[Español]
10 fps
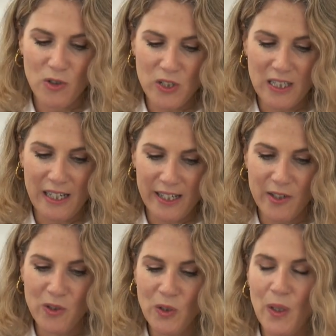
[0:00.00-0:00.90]
a los
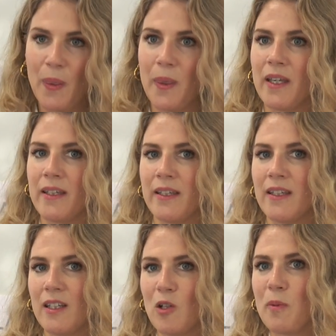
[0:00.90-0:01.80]
chiclaneros de
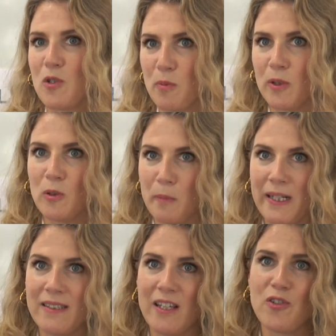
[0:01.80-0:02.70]
que los presupuestos
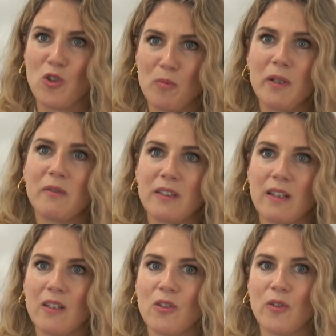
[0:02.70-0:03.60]
para este año
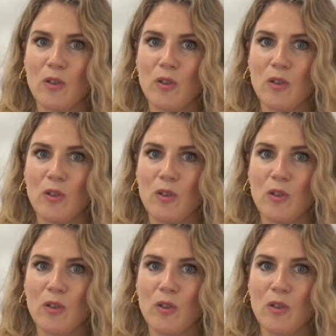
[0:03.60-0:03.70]
2025,